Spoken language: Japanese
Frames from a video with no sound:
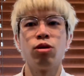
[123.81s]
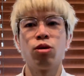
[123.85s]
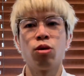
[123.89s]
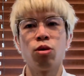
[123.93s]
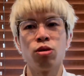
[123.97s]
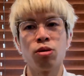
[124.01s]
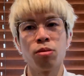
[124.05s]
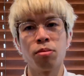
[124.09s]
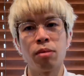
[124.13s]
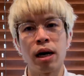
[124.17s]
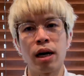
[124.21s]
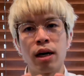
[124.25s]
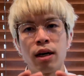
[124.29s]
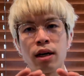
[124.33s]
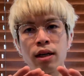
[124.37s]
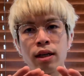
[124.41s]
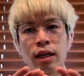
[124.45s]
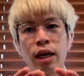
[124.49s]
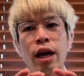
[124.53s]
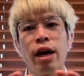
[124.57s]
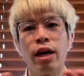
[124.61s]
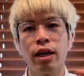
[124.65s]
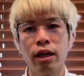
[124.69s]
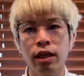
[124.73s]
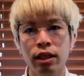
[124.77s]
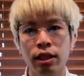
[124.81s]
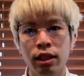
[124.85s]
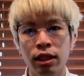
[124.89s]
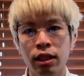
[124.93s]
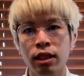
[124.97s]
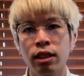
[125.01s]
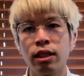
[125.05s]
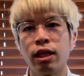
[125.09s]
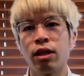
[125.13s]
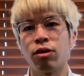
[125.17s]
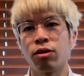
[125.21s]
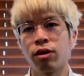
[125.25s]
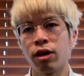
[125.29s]
この、まあ、経緯、人
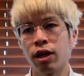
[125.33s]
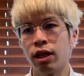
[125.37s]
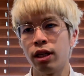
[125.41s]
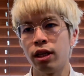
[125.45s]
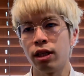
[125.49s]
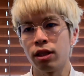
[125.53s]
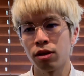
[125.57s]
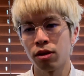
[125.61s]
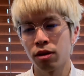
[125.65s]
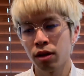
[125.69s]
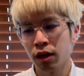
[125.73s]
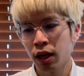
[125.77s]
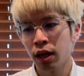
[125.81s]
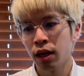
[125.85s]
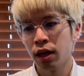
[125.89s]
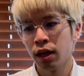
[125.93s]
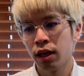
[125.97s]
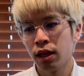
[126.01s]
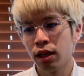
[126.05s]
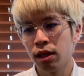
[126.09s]
生の経緯ですよね。